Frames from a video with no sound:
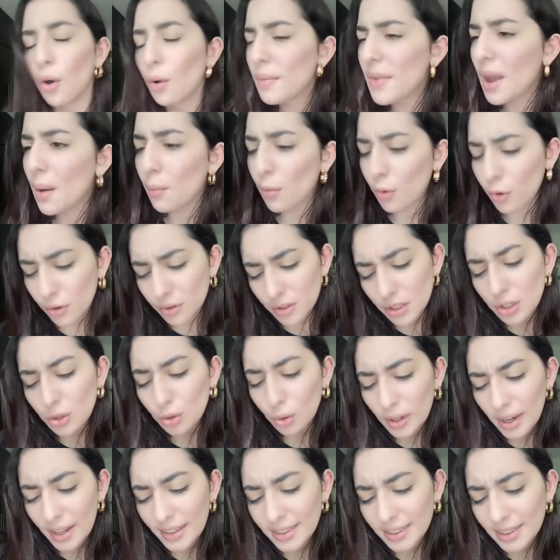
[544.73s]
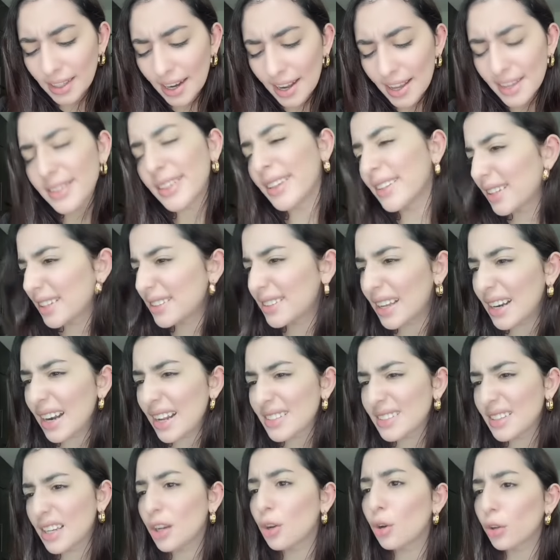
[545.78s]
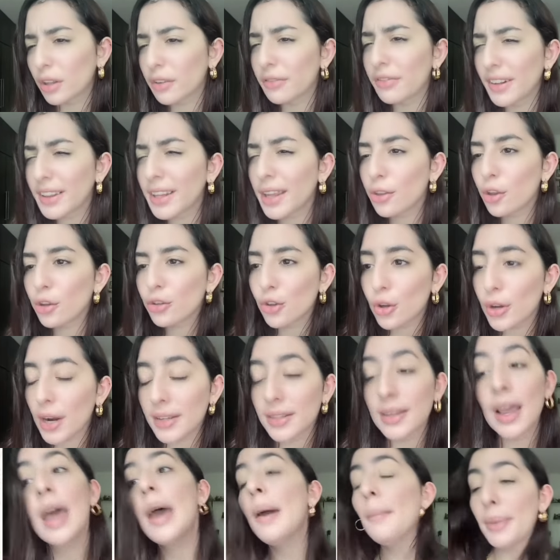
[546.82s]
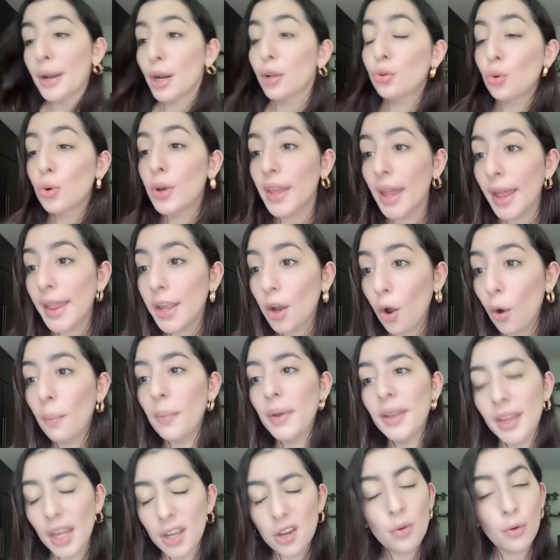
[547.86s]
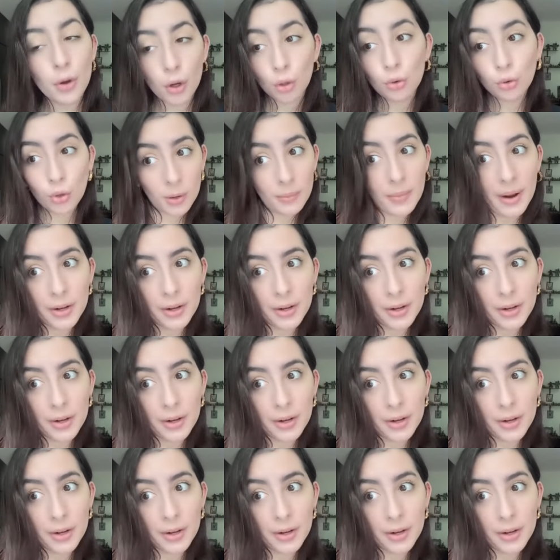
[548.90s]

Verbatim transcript: amor, si son las 3 y es hasta las 5, te faltan dos horas. Pero tú quédate con Vita, yo voy con tu hermano.